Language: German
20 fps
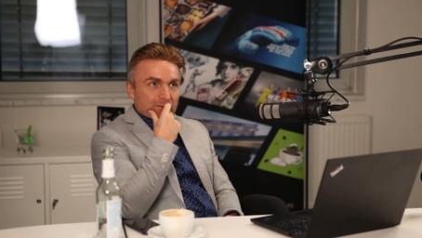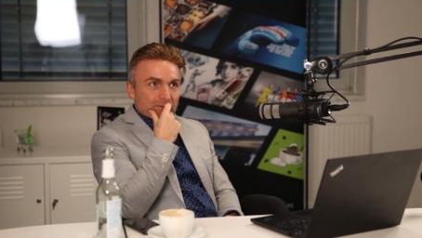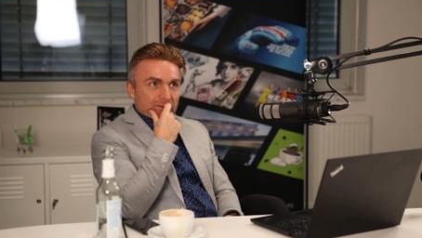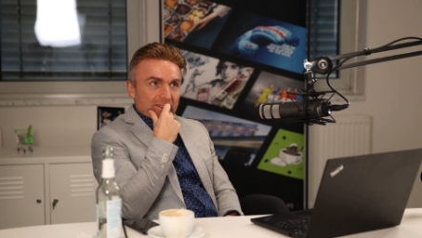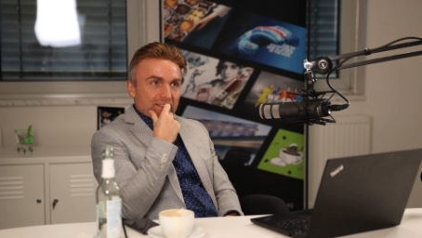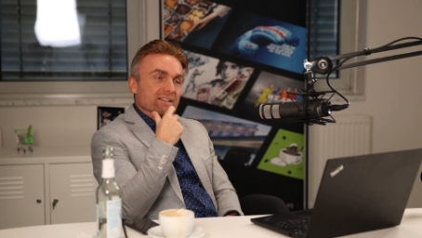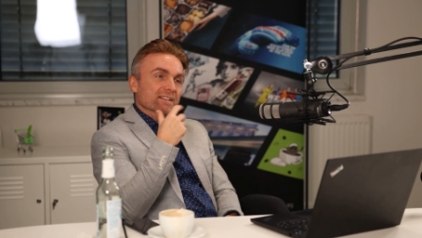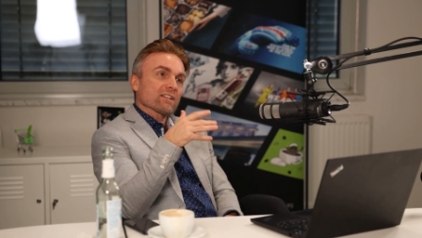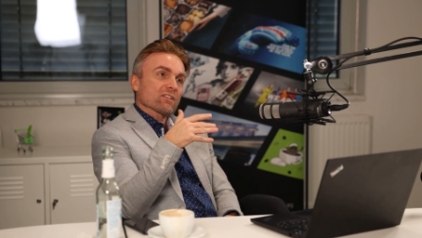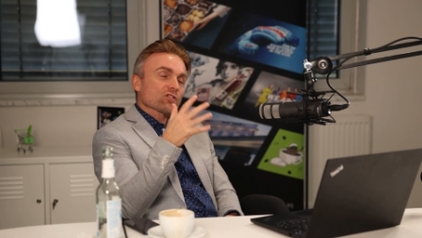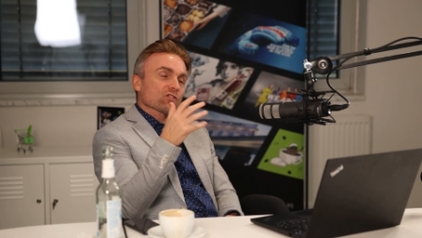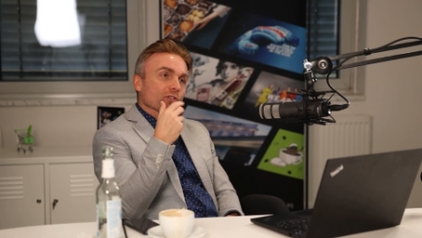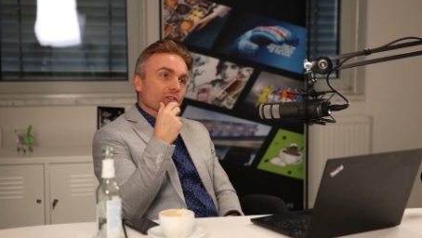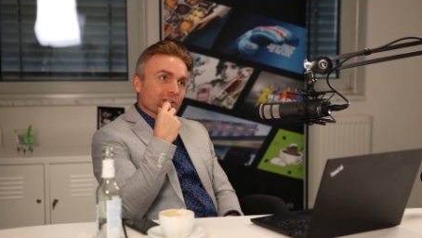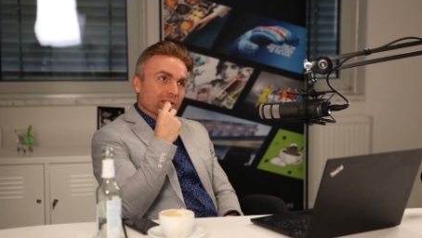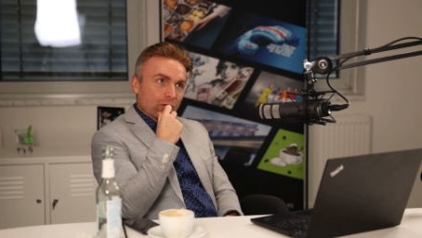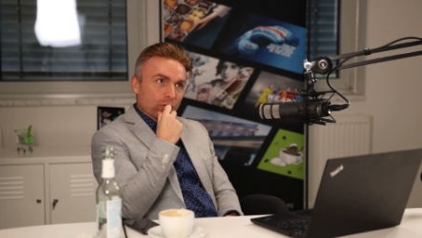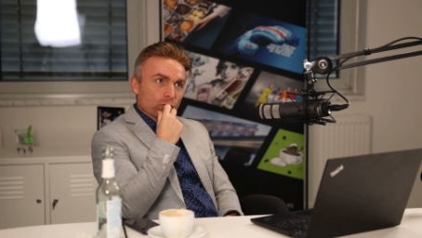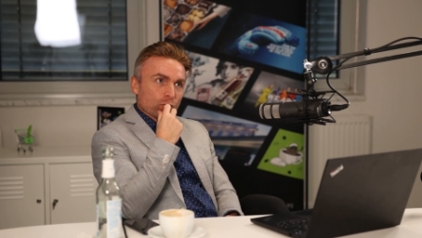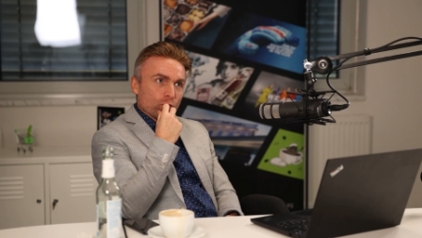Und das Ding
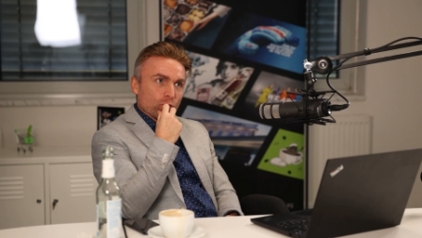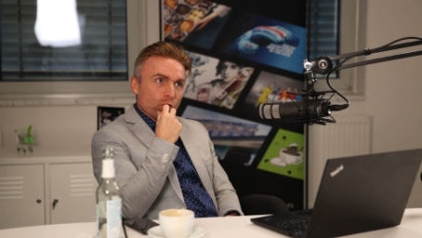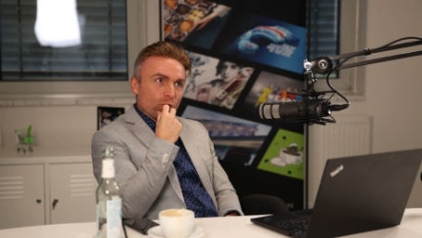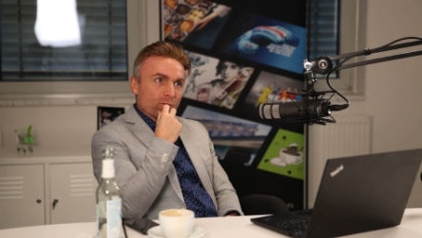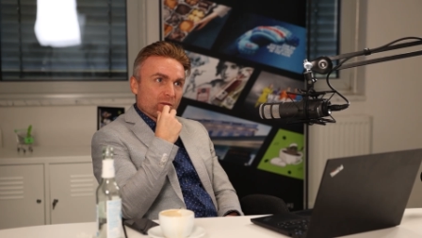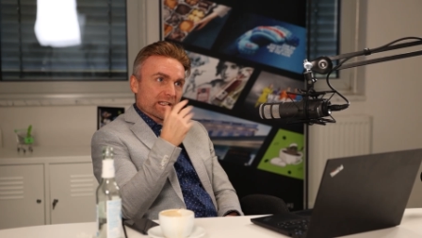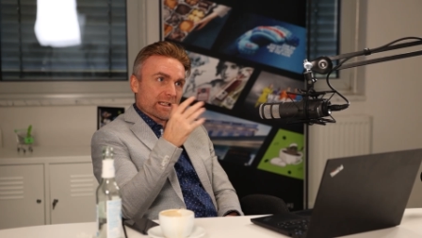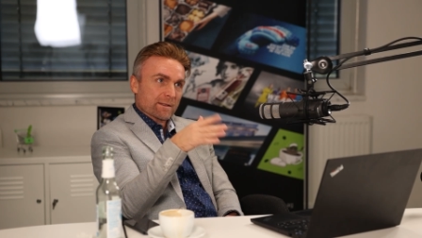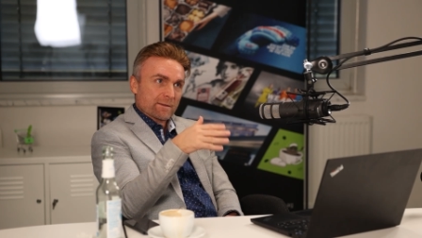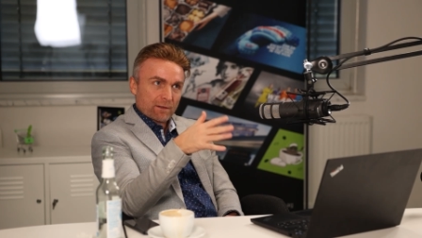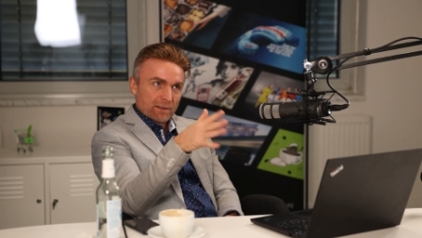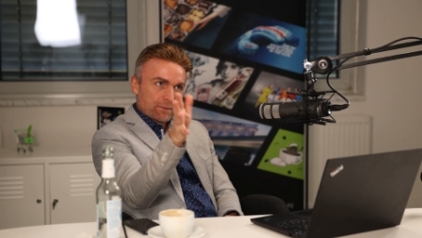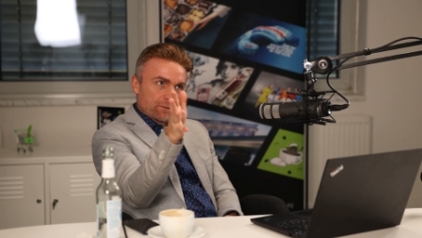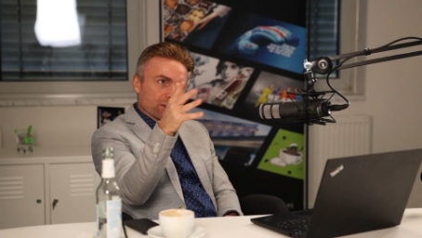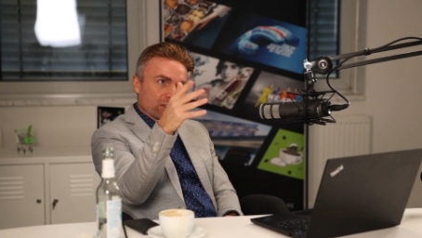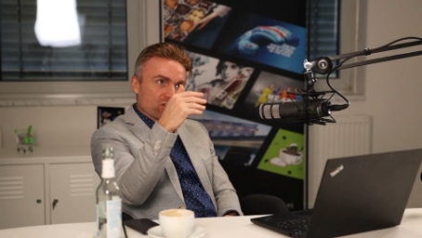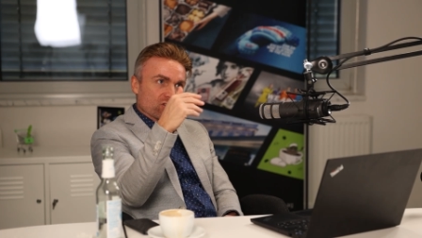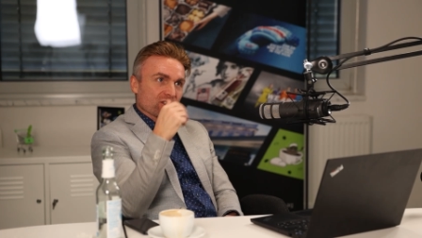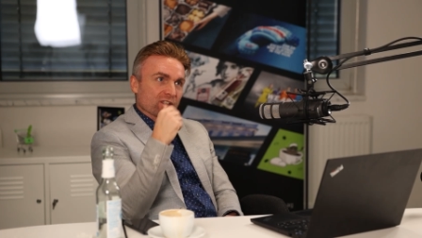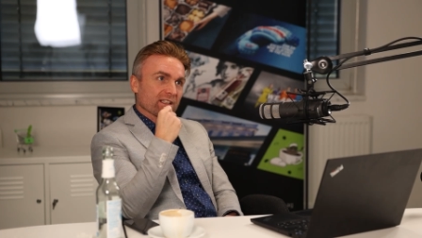steuert autonom. Und selbst wenn es
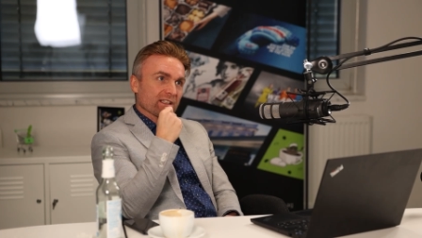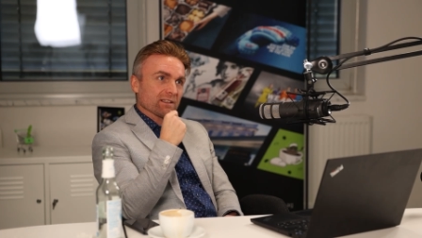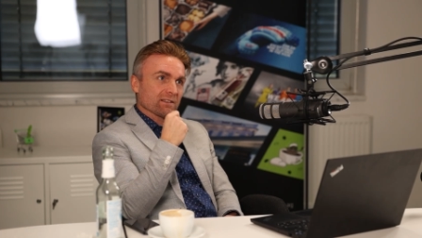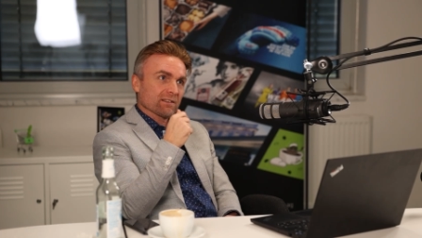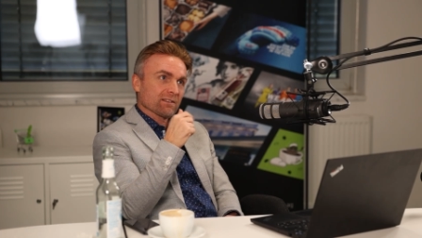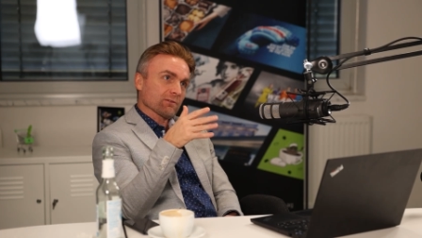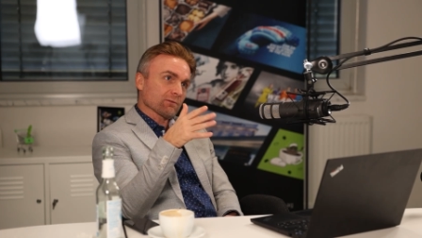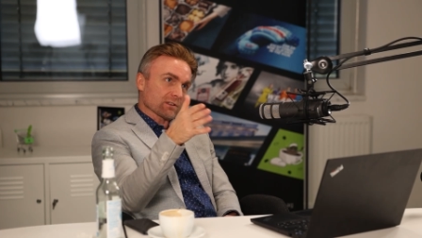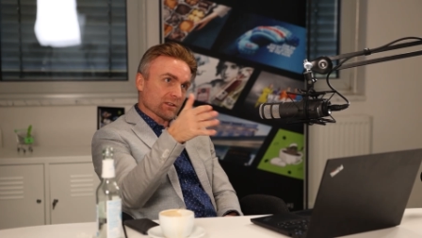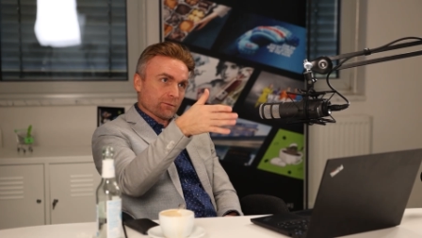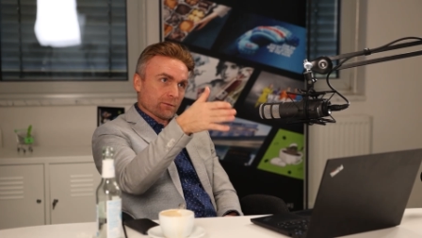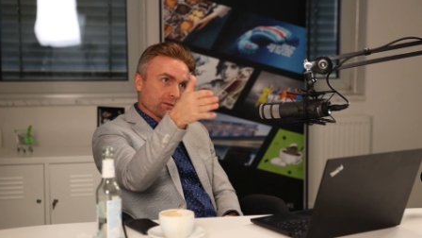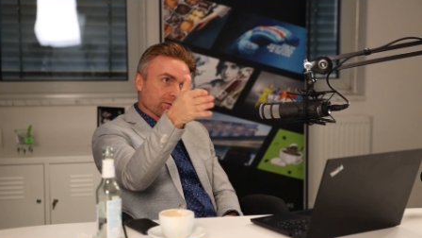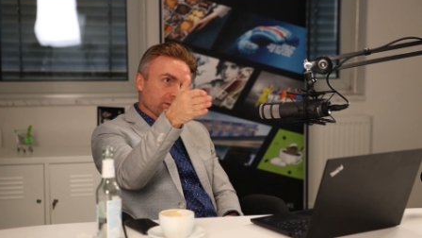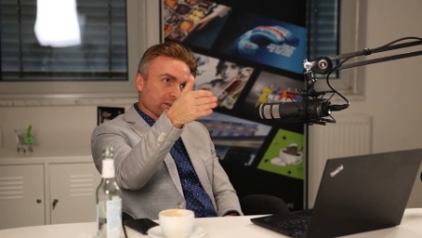von der Strecke oder von,